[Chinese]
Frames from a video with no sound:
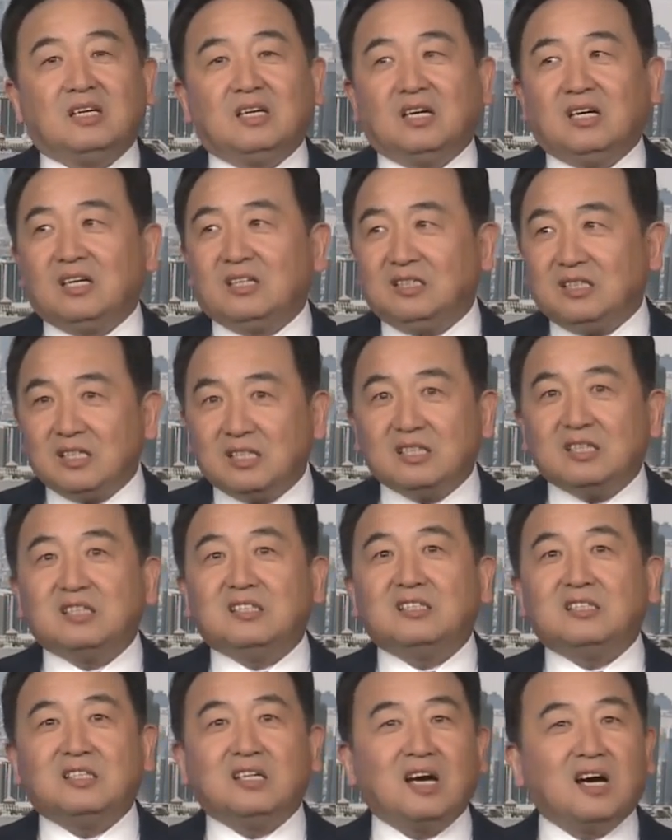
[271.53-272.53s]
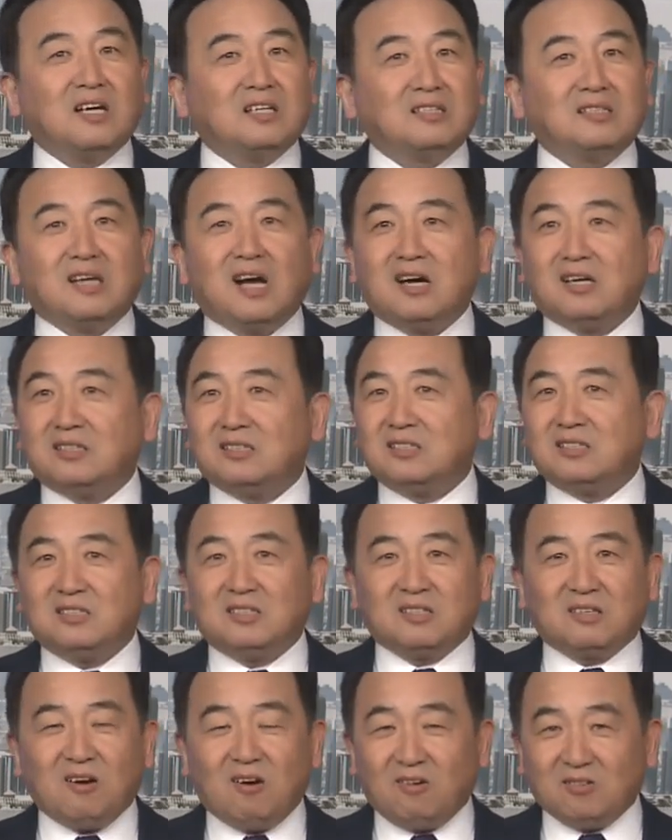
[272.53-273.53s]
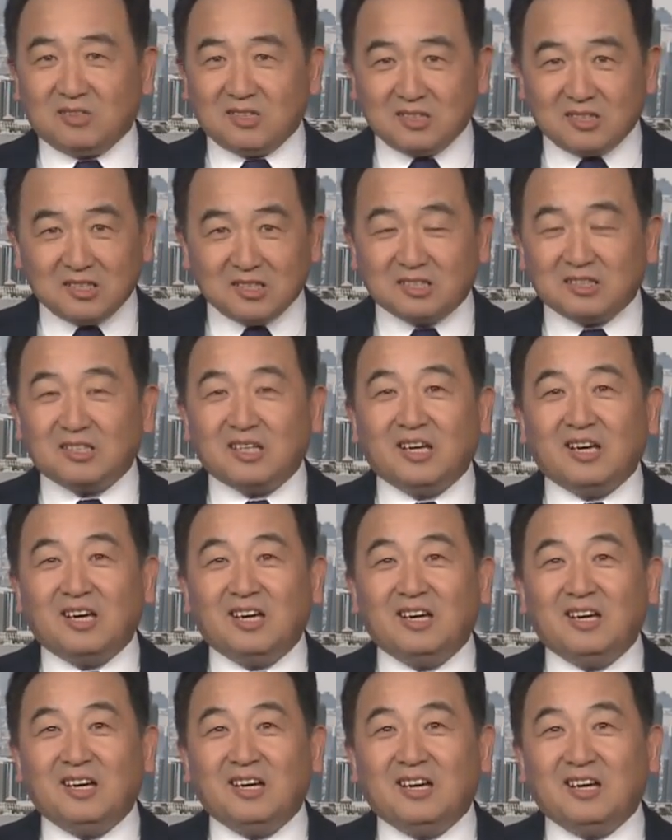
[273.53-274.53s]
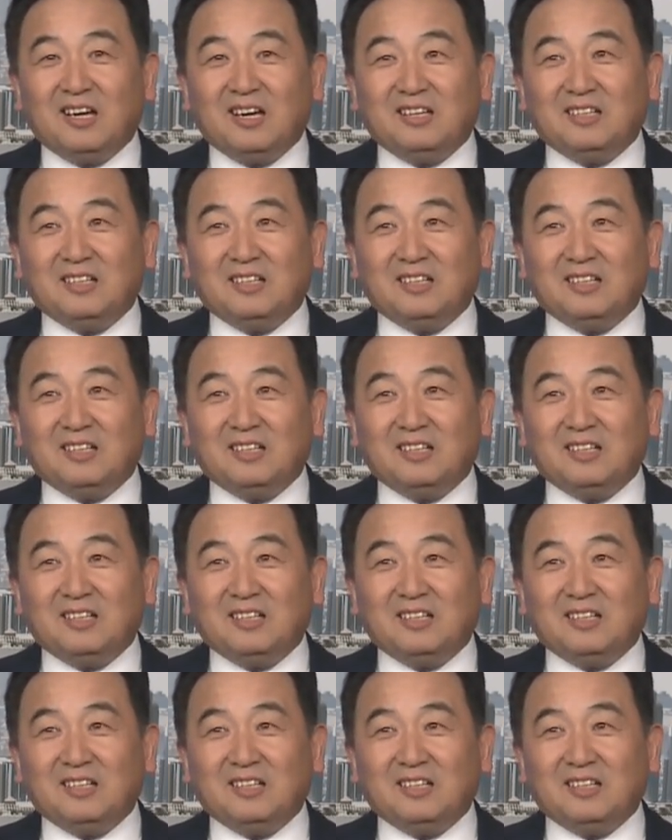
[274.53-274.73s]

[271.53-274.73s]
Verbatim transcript: 呃，那个相当之高的境界，